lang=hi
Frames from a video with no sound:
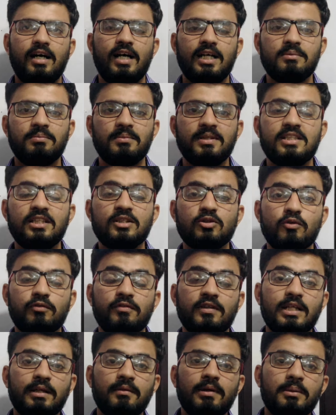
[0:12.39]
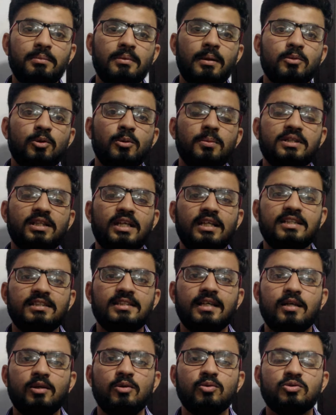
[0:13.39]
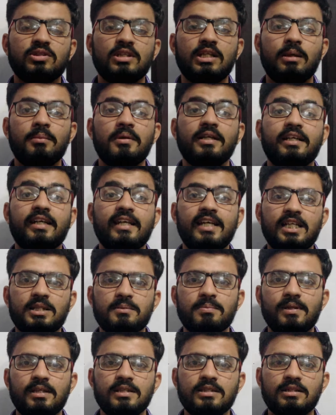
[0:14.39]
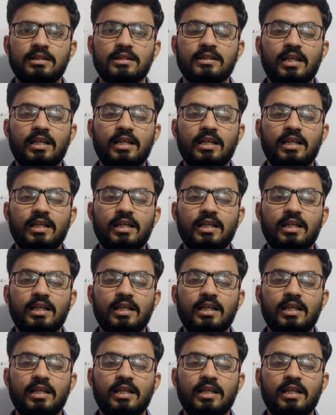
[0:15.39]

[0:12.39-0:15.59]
आज मैं जिस सॉफ्टवेयर के बारे में आपको बताने जा रहा हूँ उसका नाम है टी एस प्लस